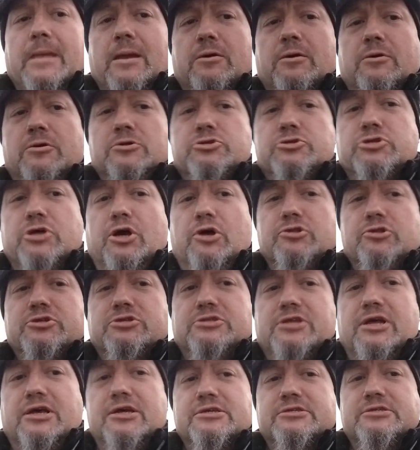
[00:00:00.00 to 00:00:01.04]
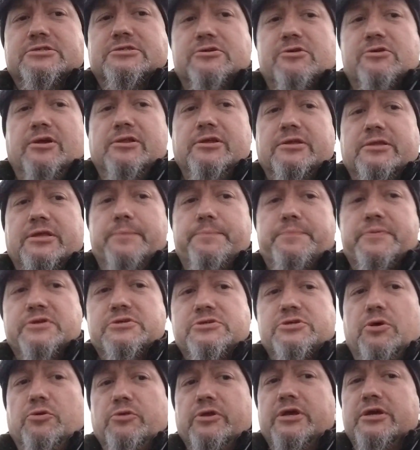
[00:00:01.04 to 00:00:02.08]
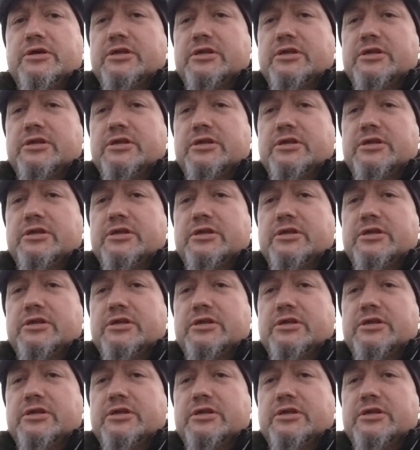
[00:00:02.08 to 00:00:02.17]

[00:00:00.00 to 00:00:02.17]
Und schaut, dass ihr keine Depressionen